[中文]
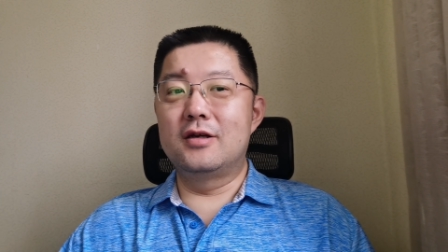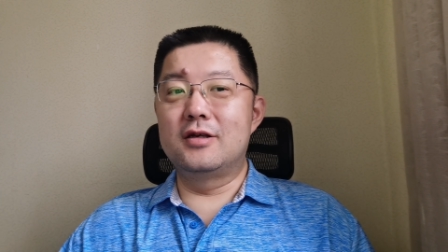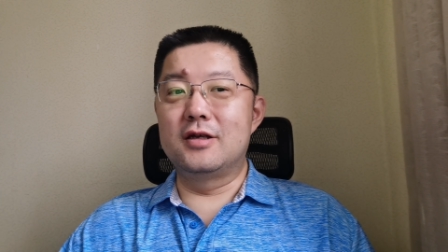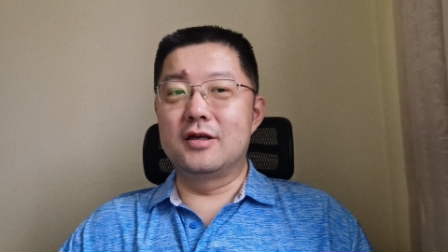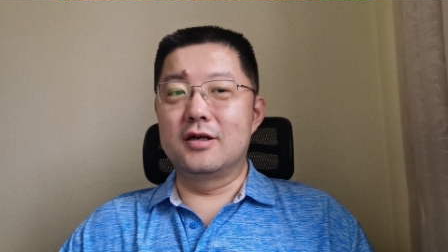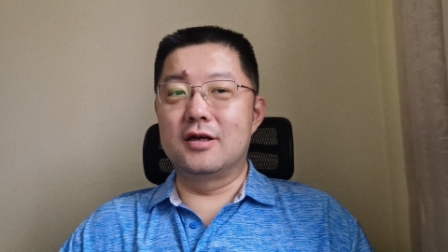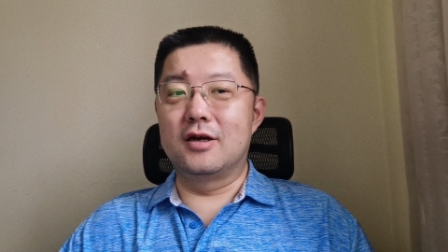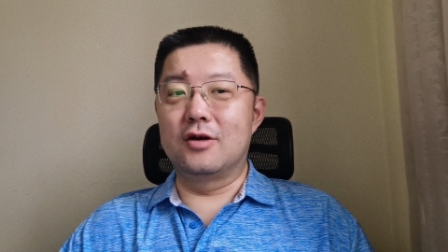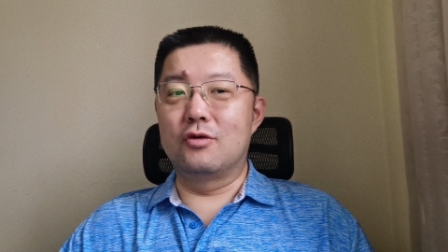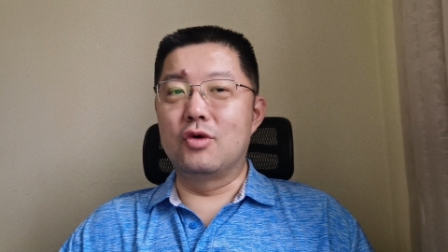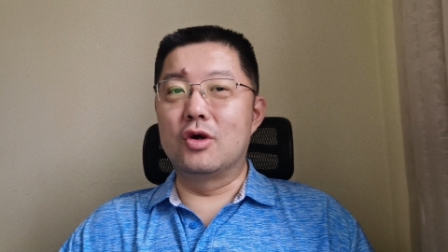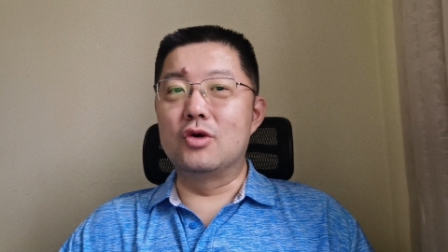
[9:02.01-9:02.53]

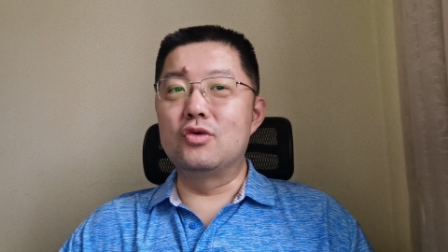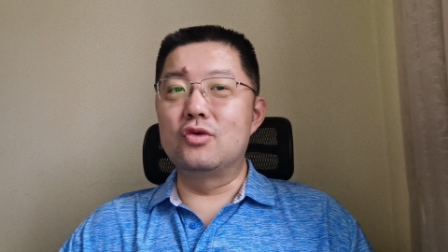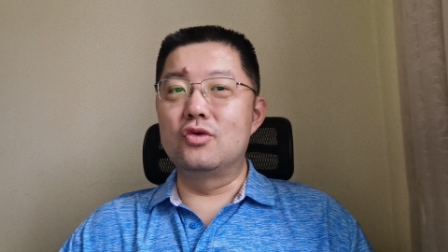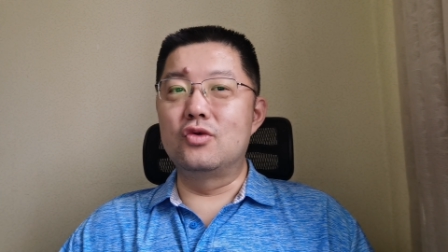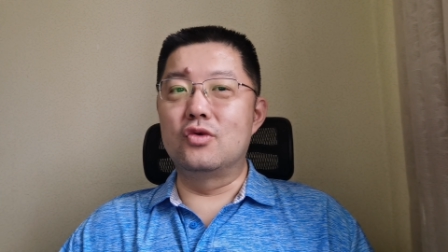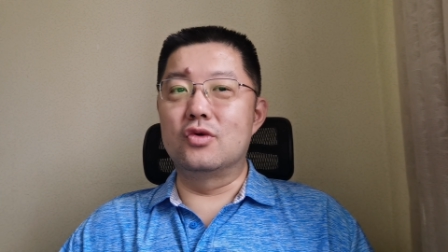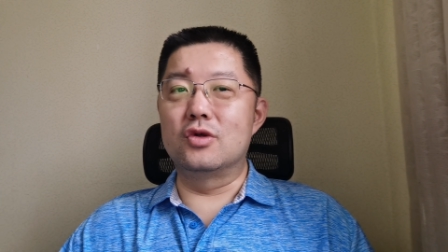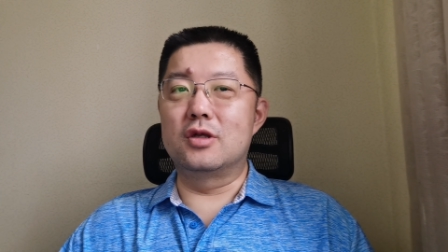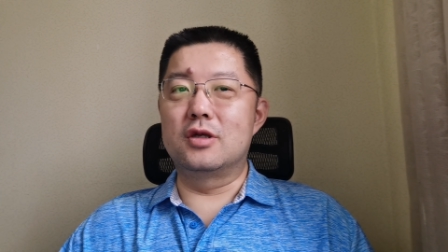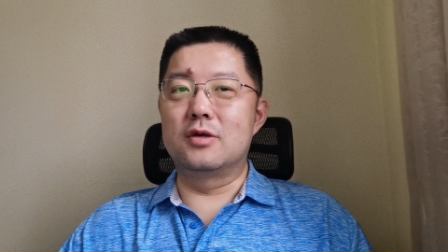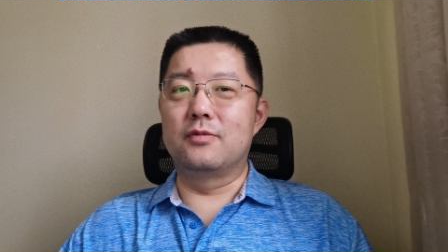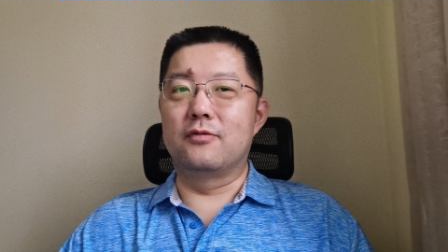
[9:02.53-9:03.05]
这个关注
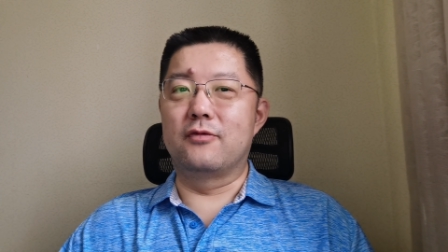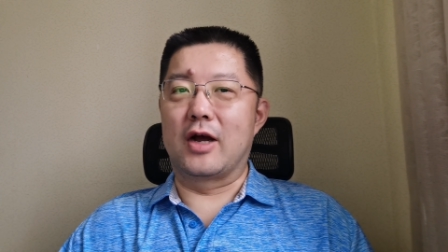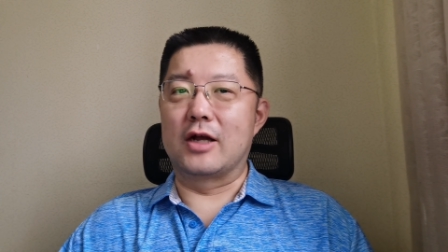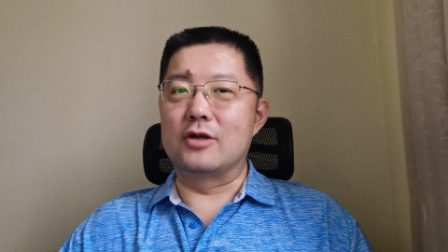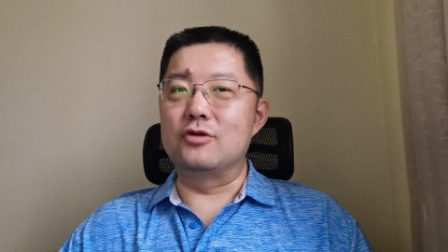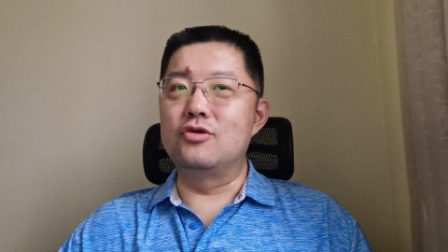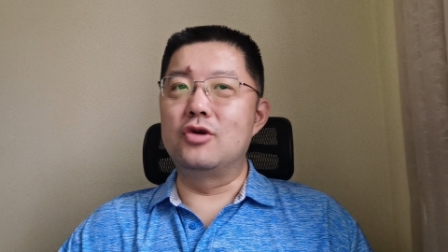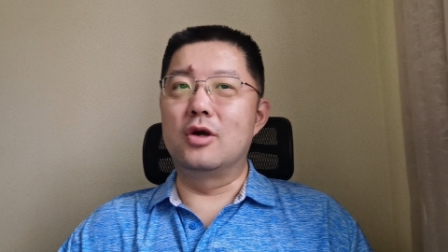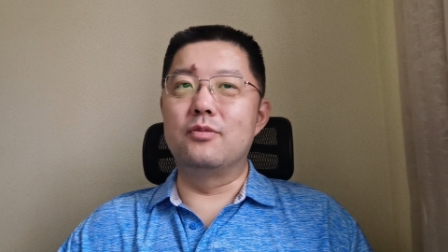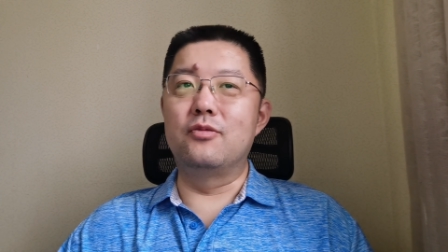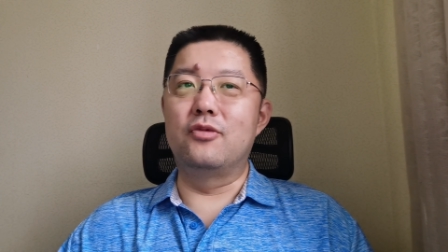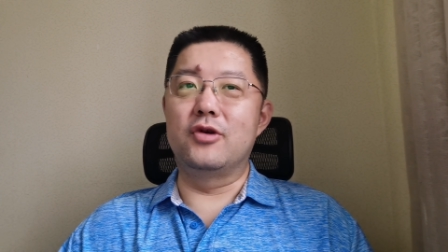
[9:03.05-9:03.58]
度就
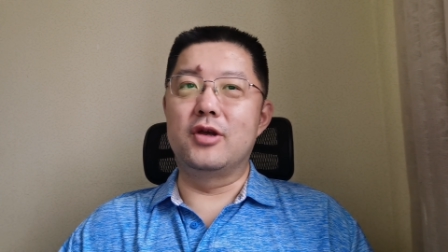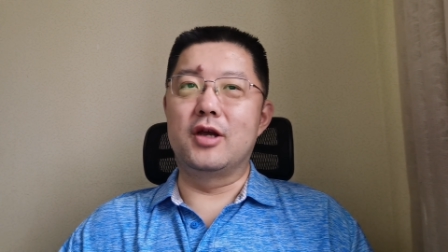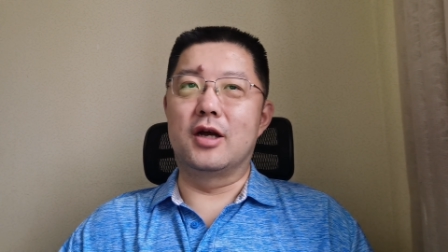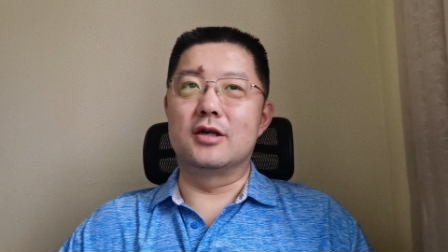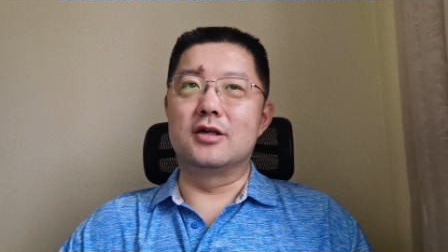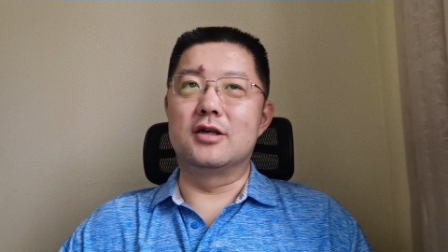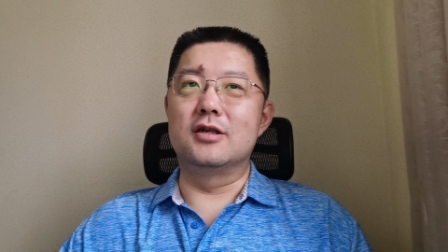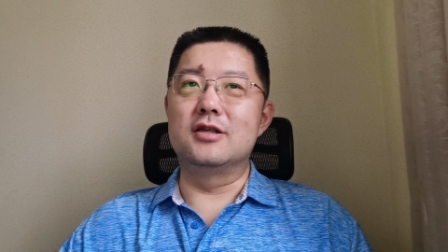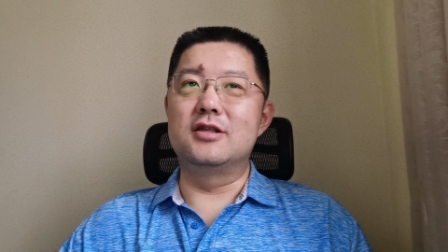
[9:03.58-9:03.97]
完全不一